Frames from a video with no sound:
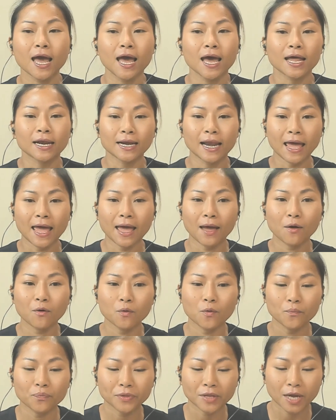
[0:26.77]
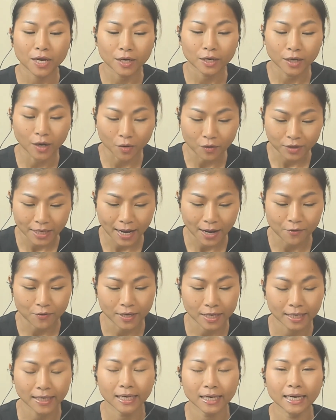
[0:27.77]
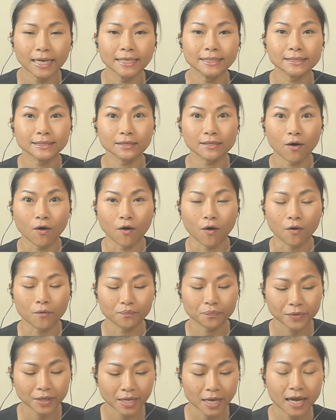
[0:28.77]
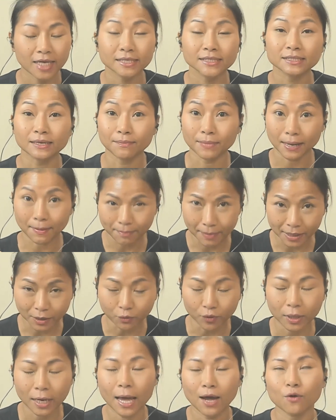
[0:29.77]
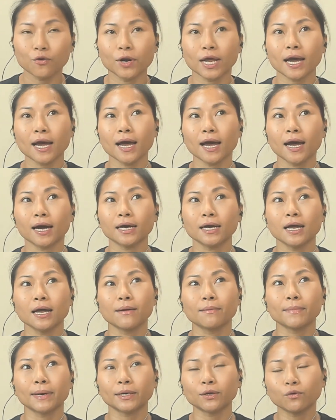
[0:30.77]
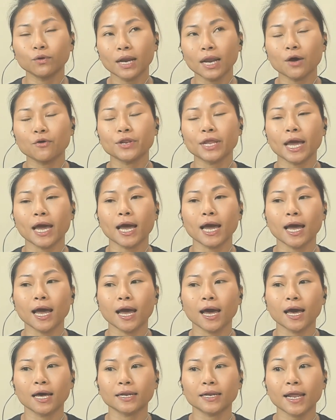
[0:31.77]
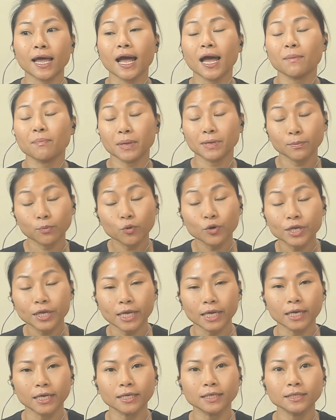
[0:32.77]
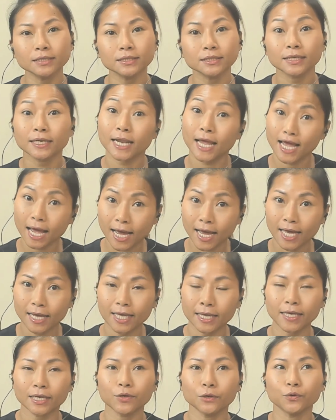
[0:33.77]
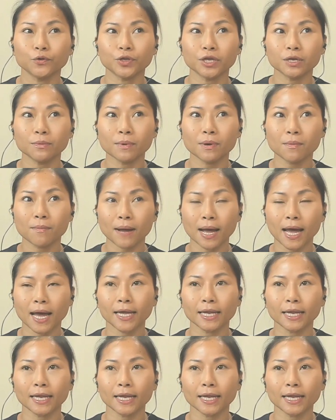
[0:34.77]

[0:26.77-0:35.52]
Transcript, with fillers: แล้วลองเดากันเล่นๆต่อสำหรับมนุษย์เรานะคะ มนุษย์เราเนี่ยถ้าเป็นผู้หญิงไทยอยู่ที่ประมาณ